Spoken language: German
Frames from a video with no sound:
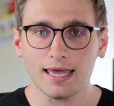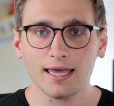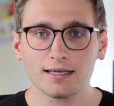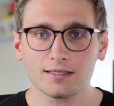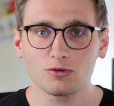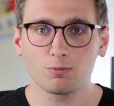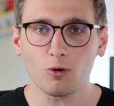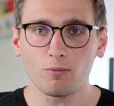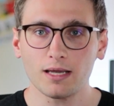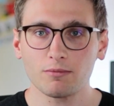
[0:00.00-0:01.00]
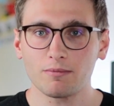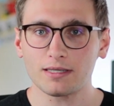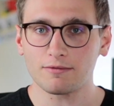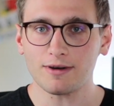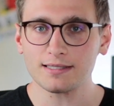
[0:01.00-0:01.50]
eher dazu, Probleme
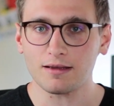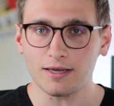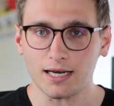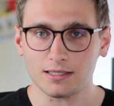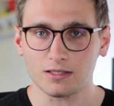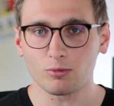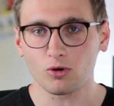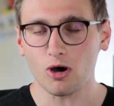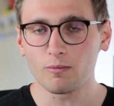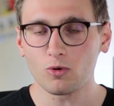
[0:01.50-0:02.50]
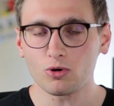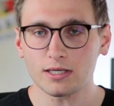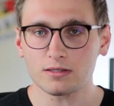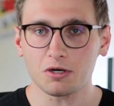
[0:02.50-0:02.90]
mit den Wasserwerten zu bekommen oder